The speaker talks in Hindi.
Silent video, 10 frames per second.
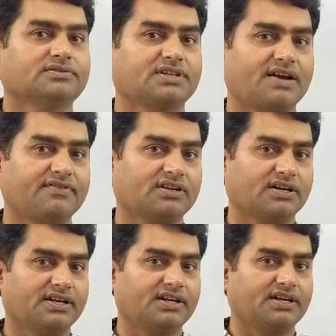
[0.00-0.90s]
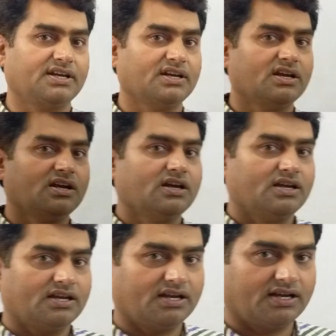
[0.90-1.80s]
सेवन करेंगे
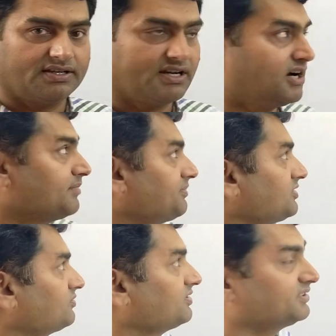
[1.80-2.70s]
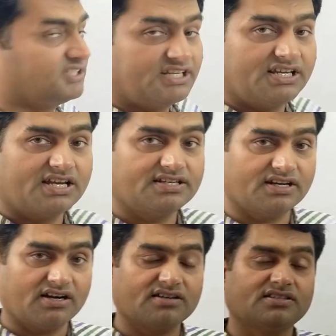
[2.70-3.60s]
यहाँ पे यूनिट थ्री
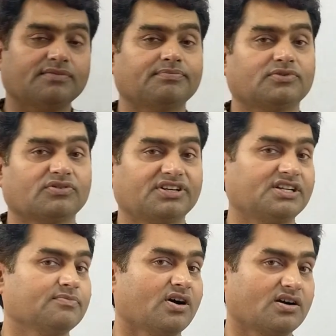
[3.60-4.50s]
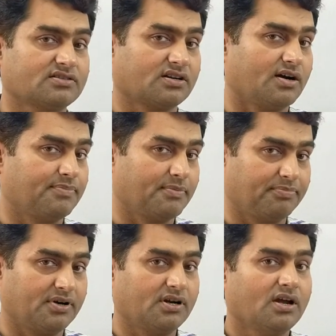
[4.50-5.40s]
यहाँ से ट्वेंटी मार्क्स का
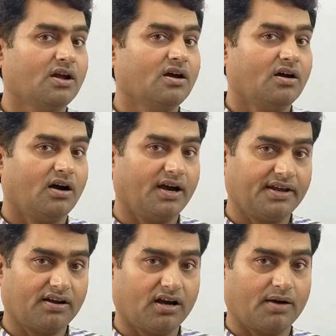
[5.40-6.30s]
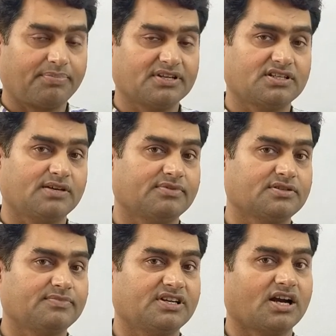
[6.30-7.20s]
पेपर आएगा आपके
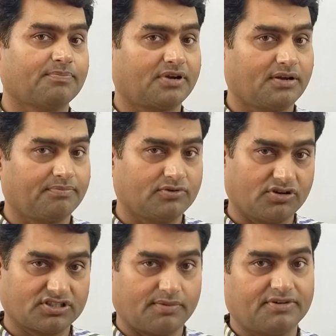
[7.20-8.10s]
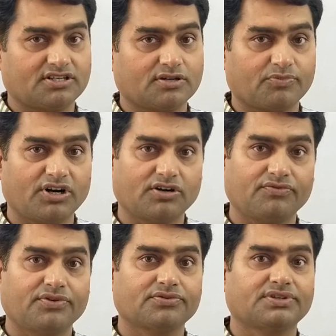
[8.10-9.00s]
सिलेबस में या आपके जो एग्ज़ामिनेशन पॉइंट ऑफ
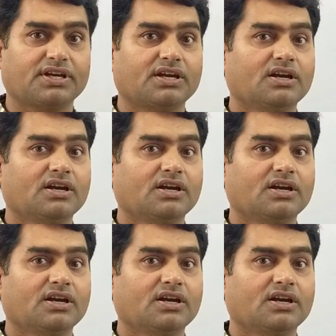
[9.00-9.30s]
व्यू से